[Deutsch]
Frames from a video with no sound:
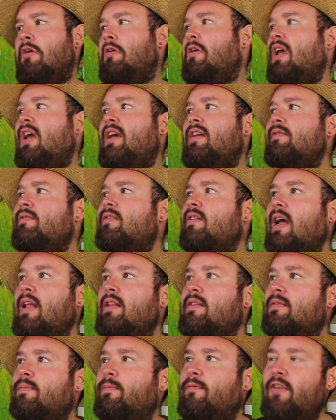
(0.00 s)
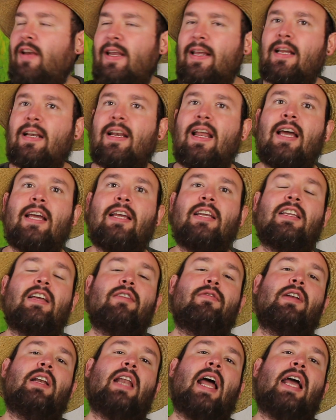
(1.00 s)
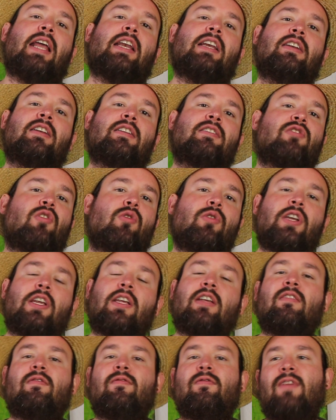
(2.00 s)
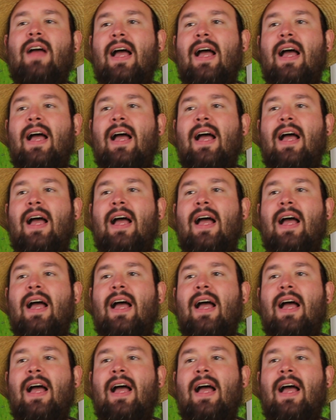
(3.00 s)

Er ist ganz pflegeleicht, er will einen sonnigen,